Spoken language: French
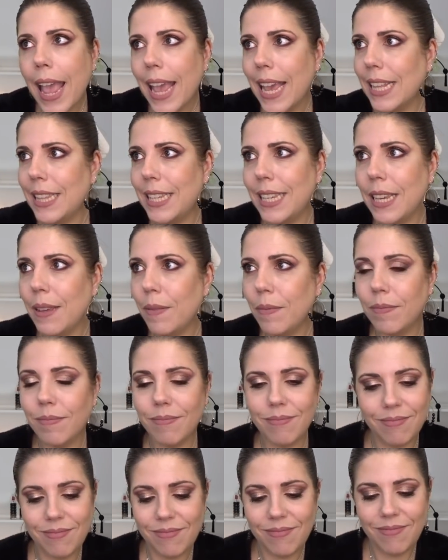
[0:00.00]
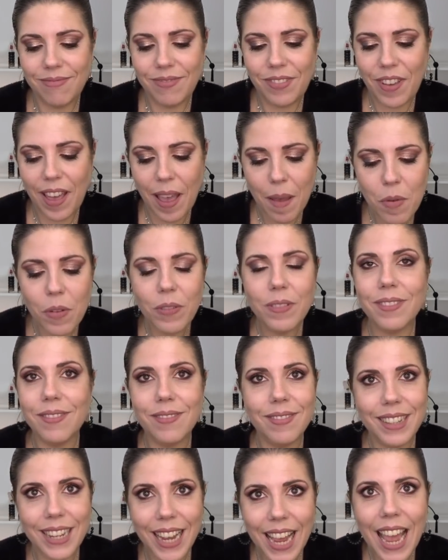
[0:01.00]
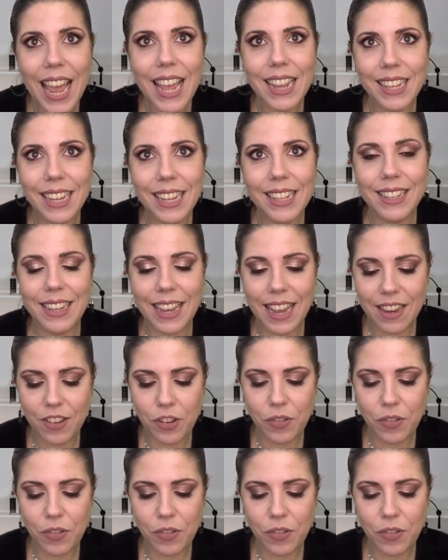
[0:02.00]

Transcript: étaient vraiment très très très